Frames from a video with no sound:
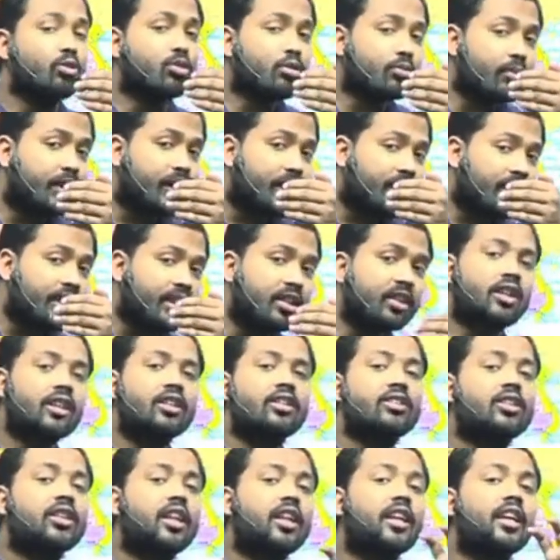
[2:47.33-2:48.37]
उसमें
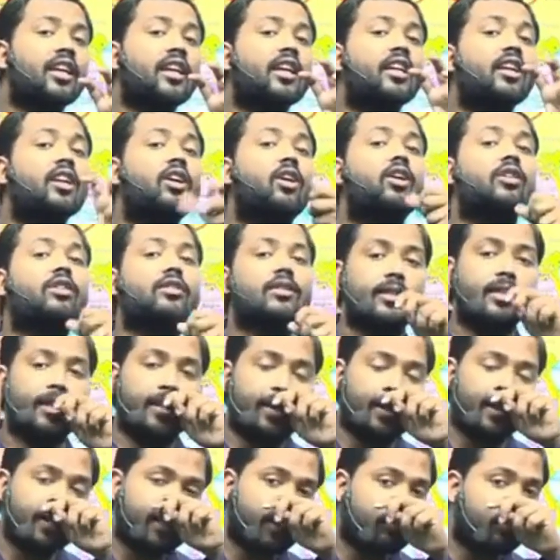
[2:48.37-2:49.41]
ईंधन जलने के लिए
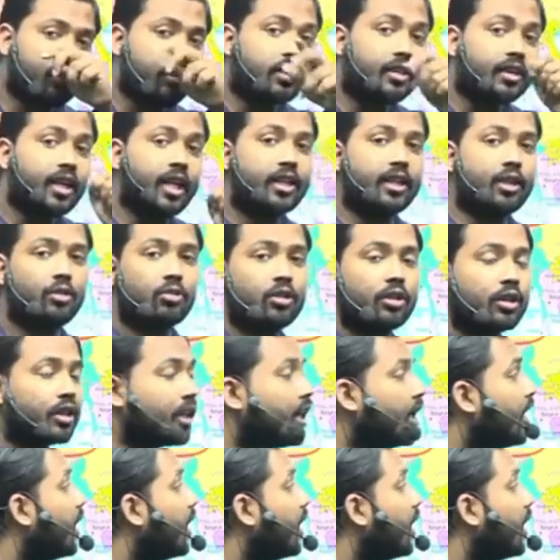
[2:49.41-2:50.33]
ऑक्सीजन की ज़रूरत ज़्यादा होती है